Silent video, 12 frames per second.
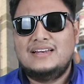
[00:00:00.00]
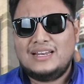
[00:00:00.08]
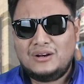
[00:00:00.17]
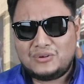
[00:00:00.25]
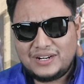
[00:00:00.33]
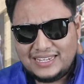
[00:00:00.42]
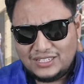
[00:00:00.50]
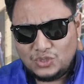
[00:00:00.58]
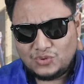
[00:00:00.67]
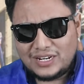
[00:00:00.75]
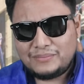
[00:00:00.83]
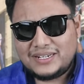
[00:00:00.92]
แล้วเราได้อ
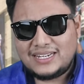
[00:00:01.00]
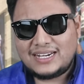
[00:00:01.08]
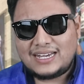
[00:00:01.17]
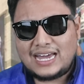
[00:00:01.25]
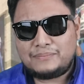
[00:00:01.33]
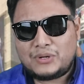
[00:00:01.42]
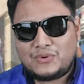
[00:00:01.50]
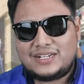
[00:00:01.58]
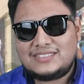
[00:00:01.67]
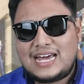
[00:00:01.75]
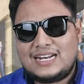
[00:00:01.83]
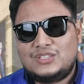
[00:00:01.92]
ยู่ในบรรยากาศประวั
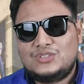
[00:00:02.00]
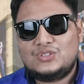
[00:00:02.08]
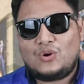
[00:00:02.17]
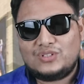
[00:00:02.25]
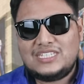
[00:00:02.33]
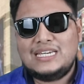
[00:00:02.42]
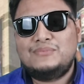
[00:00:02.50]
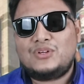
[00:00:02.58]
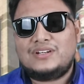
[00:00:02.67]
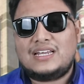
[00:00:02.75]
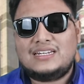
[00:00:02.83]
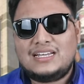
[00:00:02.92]
ติศาสตร์ของทีม
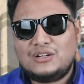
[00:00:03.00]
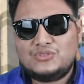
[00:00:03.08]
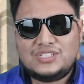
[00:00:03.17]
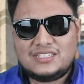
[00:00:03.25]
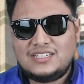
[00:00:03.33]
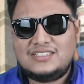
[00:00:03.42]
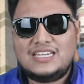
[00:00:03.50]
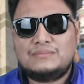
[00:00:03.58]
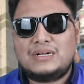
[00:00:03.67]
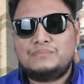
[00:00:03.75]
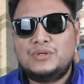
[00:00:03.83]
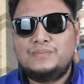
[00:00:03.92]
ตอนนั้นอะเราเชียร์เชีย
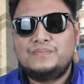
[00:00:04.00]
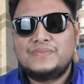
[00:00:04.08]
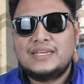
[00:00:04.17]
ร์มาปุ๊บ